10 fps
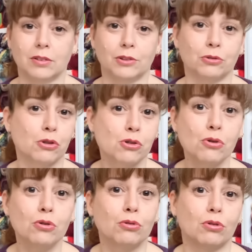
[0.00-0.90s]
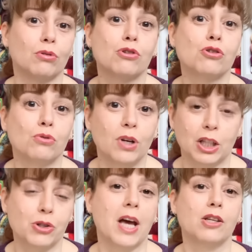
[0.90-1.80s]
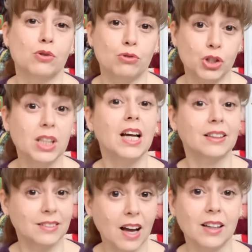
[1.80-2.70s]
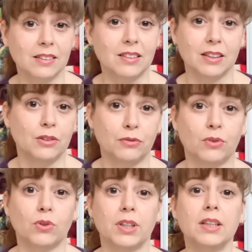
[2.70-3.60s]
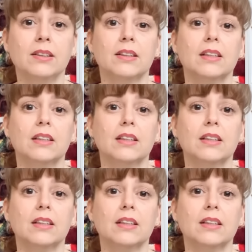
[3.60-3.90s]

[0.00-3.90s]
non sono sola, cioè succede a tante di voi